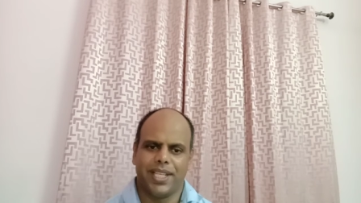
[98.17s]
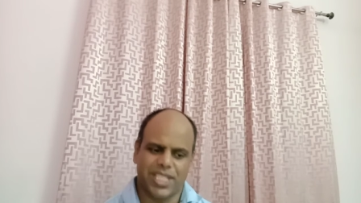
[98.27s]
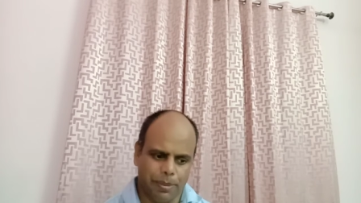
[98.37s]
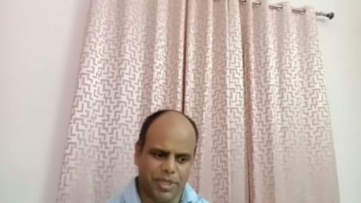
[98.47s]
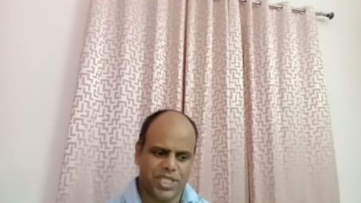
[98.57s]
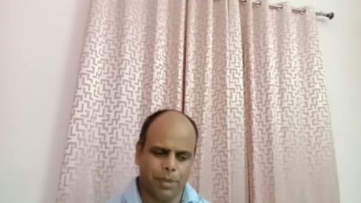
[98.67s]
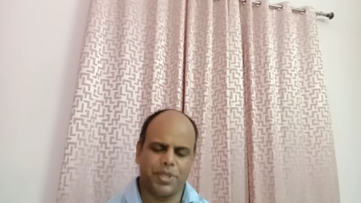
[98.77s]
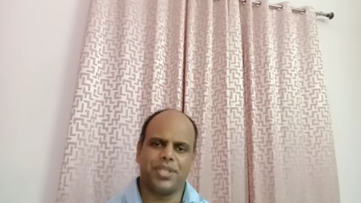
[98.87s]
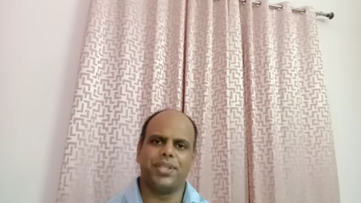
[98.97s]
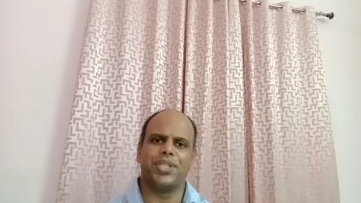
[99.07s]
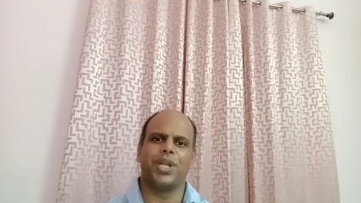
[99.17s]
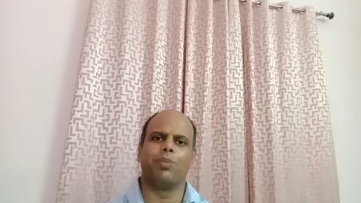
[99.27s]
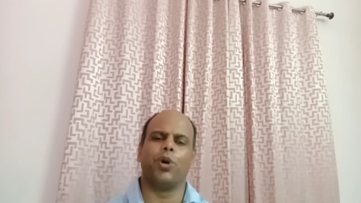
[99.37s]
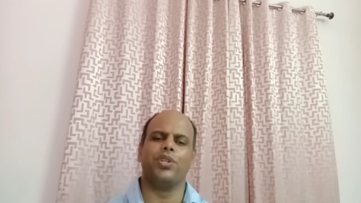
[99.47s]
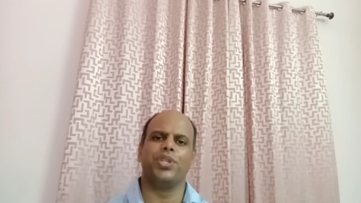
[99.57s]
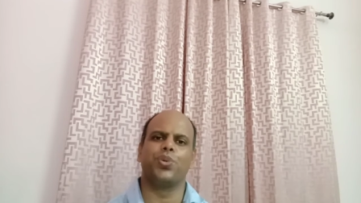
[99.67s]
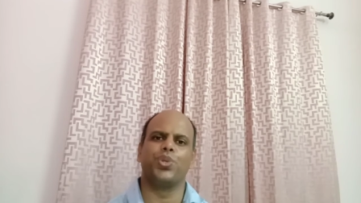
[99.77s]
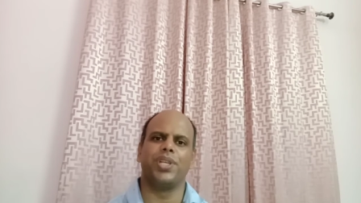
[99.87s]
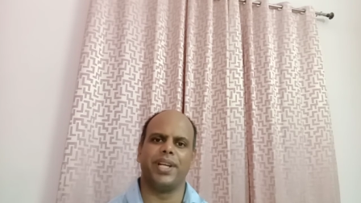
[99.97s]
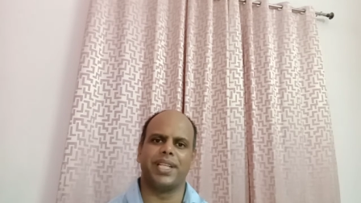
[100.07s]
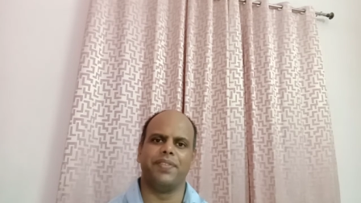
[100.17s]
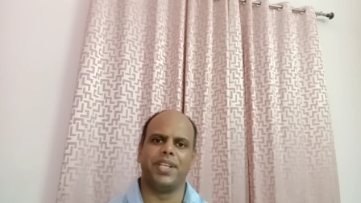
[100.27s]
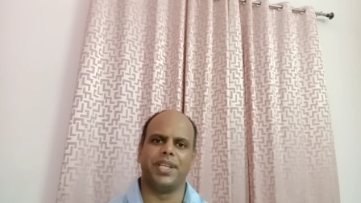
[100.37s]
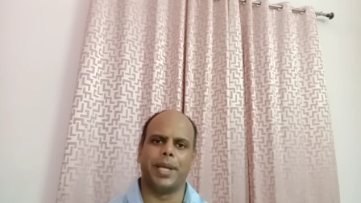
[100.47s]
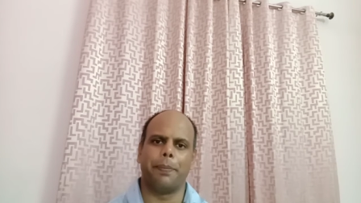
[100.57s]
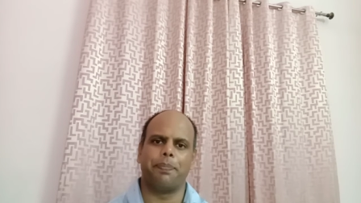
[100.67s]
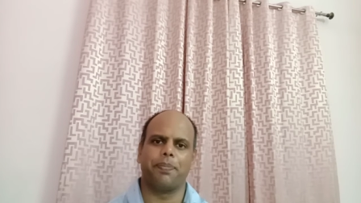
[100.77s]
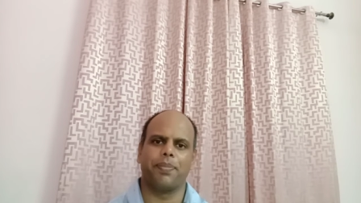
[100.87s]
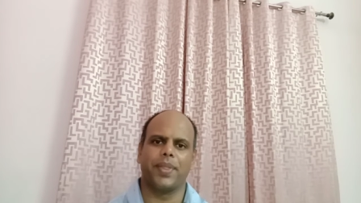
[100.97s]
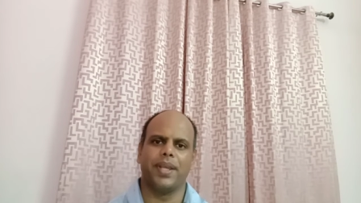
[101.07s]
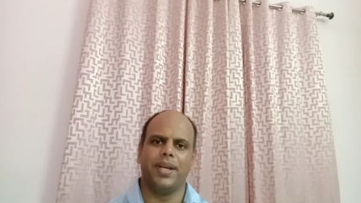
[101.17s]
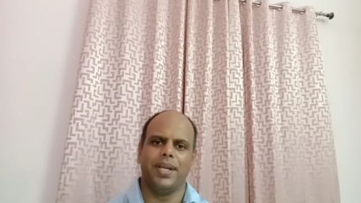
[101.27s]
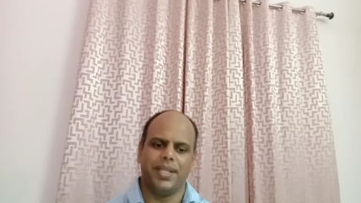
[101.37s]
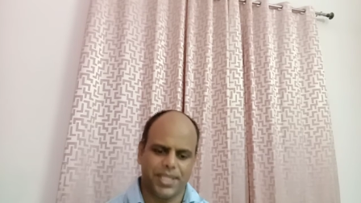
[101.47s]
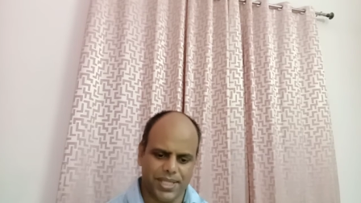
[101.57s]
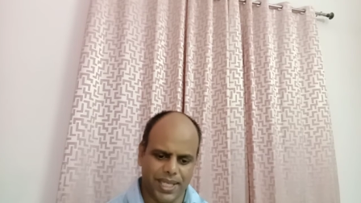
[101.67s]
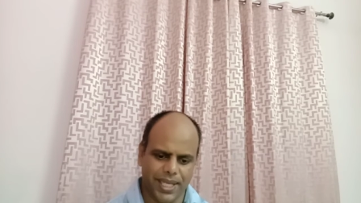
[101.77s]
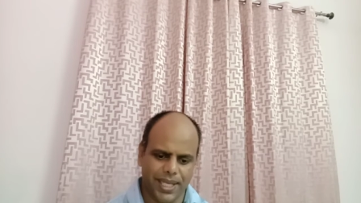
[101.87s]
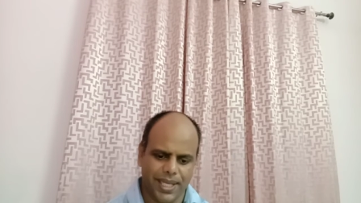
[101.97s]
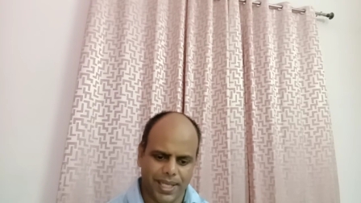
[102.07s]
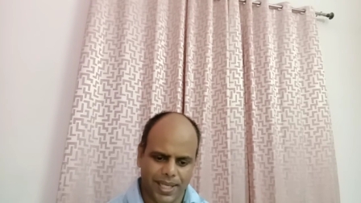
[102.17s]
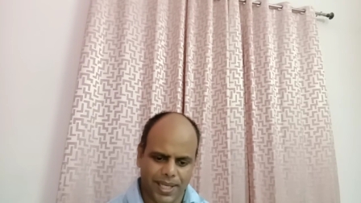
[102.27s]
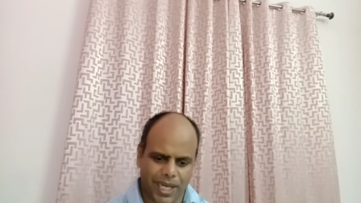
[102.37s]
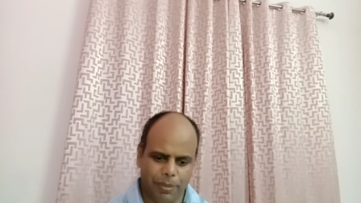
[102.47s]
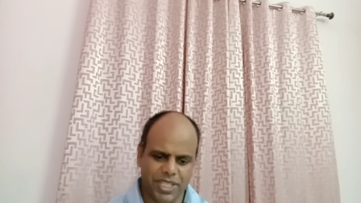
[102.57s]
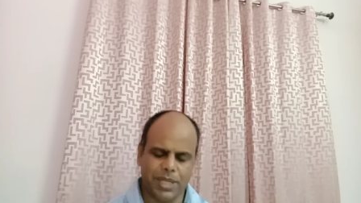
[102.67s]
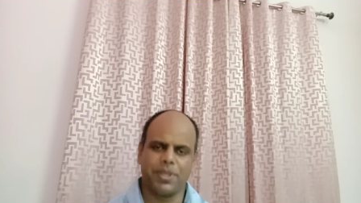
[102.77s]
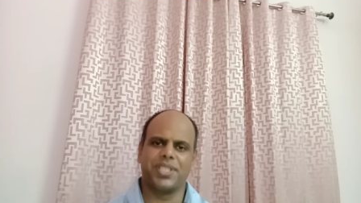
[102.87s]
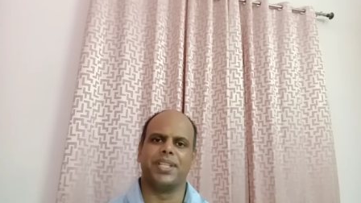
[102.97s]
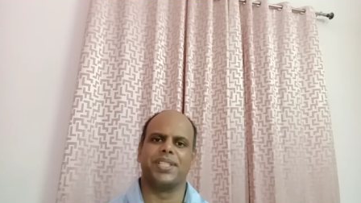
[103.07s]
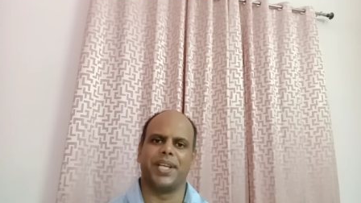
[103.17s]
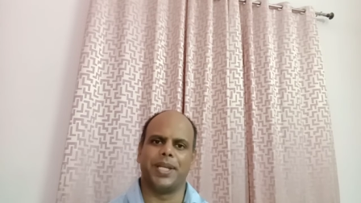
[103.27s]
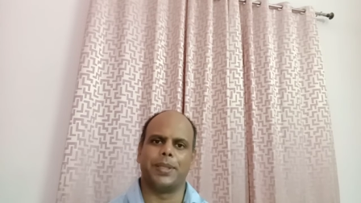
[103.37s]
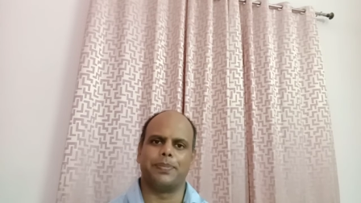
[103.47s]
इसलिए पिक्चर प्रेजेंटेशन एक बहुत ही क्रूशियल एक्टिविटी है जिसे हमें समझना चाहिए